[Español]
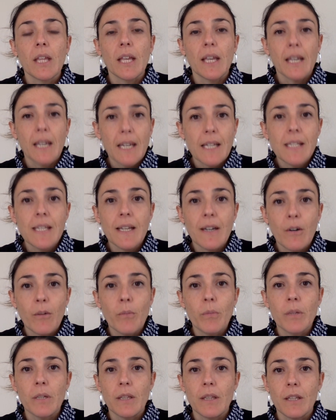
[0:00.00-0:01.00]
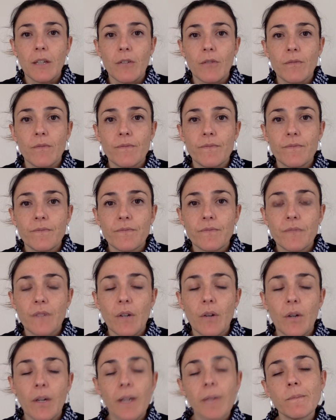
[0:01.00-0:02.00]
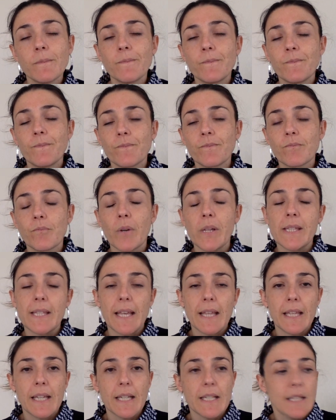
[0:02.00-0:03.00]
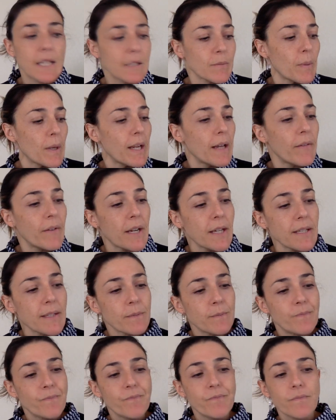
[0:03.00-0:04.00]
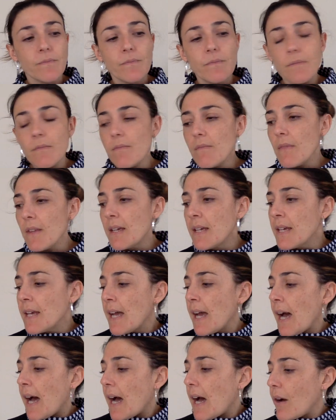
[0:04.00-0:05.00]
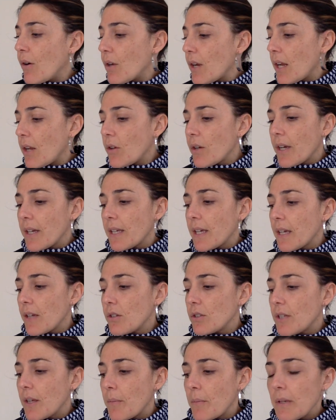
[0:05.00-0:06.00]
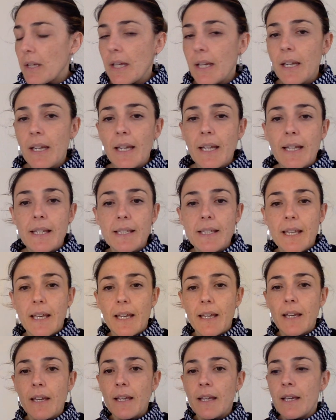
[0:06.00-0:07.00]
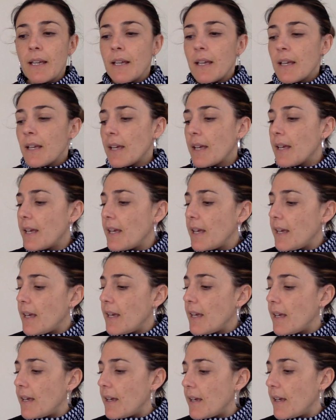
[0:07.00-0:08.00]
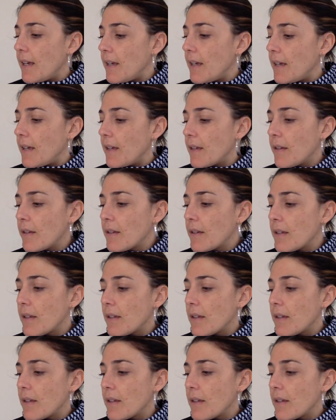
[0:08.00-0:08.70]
¿En qué se convirtió? ¿Ok? Pensad en estas palabras. Ahora lo que quiero también es que eh,